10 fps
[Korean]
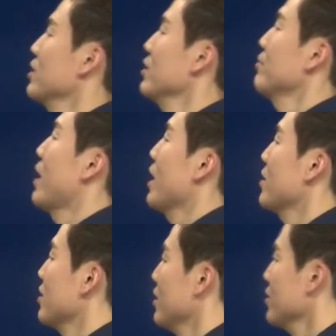그냥
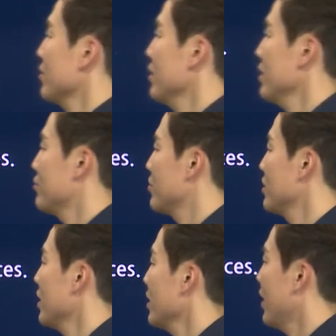말을 한 거에
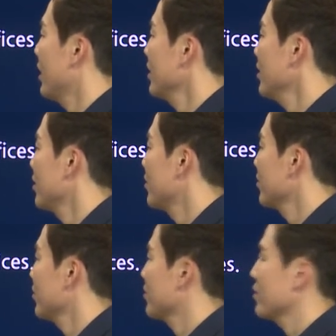문장이 아닌 이런
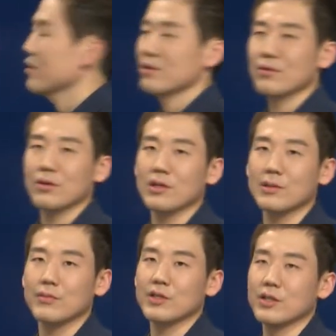형태를 가지고 정답을
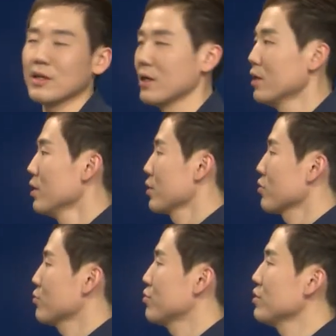붙이냐
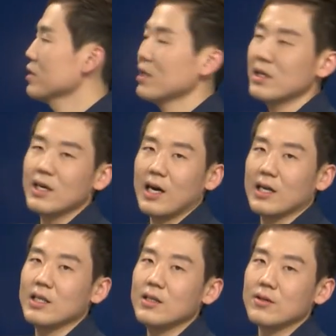결국 문장이
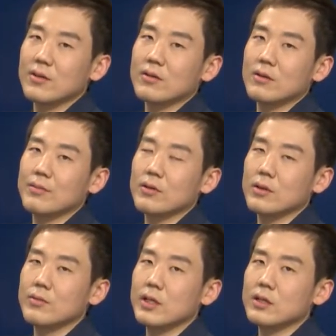아닌 녀석들은
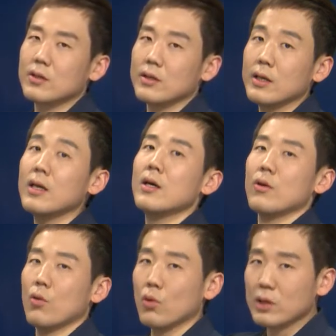평서문에는 절대
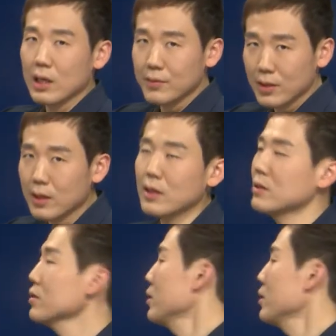오답이다라는